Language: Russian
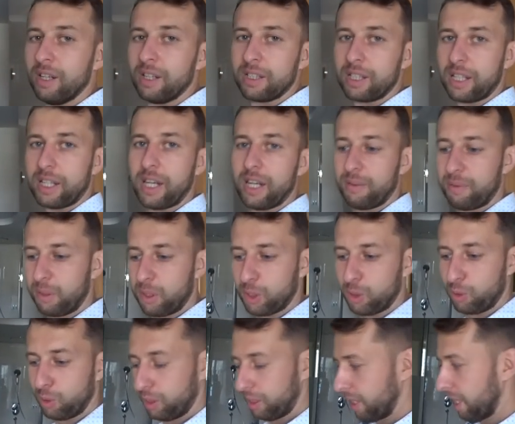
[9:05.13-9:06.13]
Такая фишка
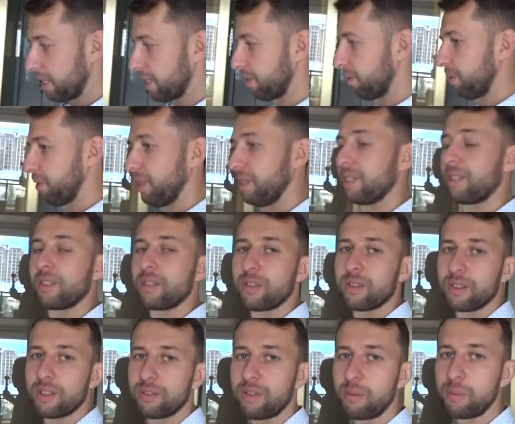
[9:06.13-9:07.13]
у китайцев есть.
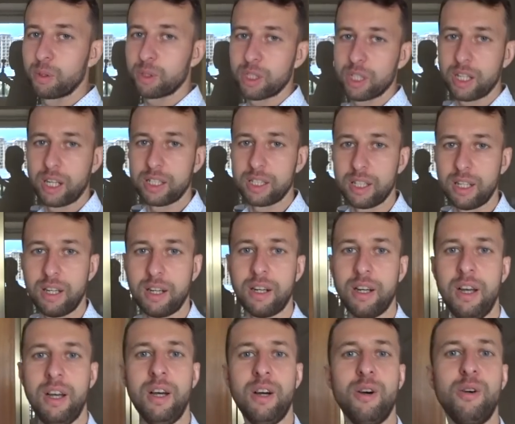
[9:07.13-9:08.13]
Э, во многих отелях
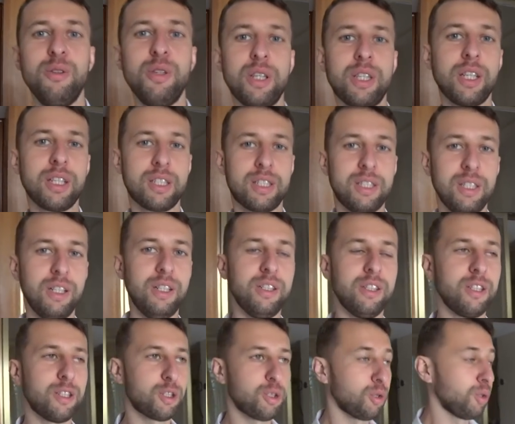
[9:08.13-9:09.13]
у них так
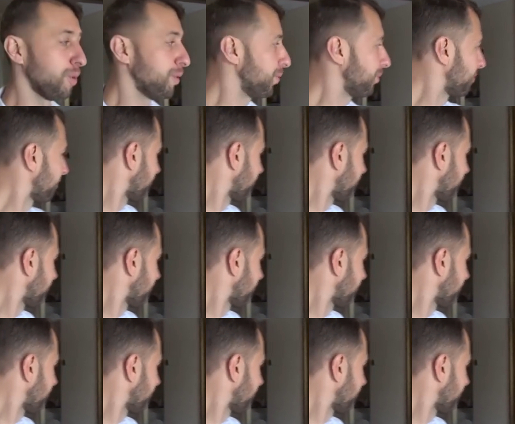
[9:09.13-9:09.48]
сделано, что